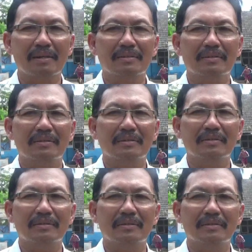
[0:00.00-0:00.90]
Ini
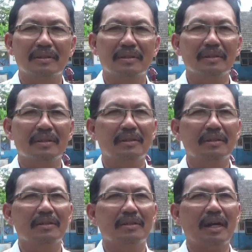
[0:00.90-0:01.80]
bangunan tahun berapa Pak?
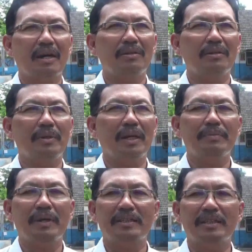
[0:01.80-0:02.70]
Tahun
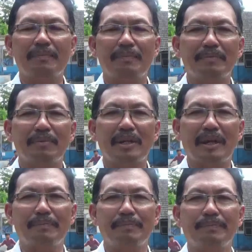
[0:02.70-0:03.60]
1986.
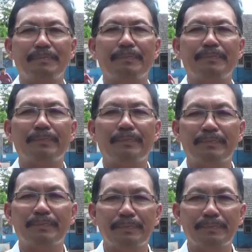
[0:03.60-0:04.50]
Hmm.
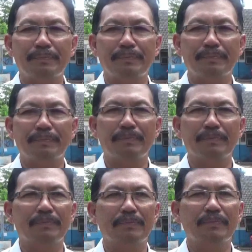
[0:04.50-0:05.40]

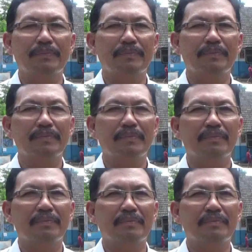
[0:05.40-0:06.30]
Sebelumnya Pak udah
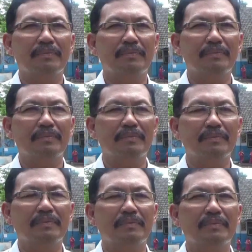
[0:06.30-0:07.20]

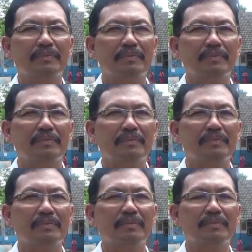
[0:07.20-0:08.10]
mengajukan
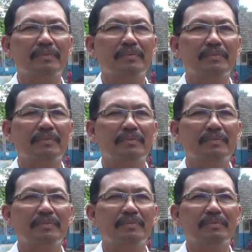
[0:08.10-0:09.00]
renovasi?
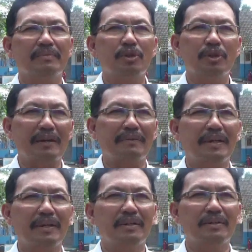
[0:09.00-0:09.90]
Sudah,
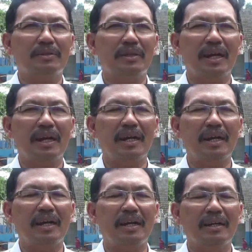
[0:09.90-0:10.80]
sudah
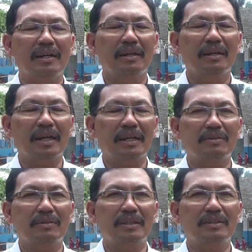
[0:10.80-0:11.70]

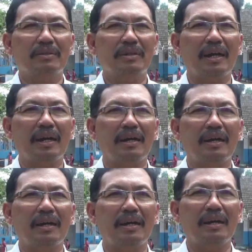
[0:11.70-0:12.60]
ngajukan juga
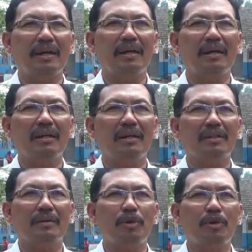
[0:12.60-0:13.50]
nah,
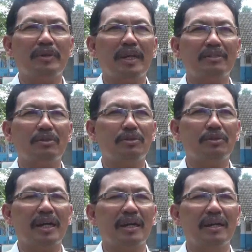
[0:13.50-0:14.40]
sebelumnya itu
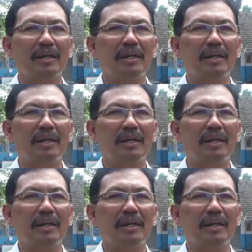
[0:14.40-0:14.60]
sudah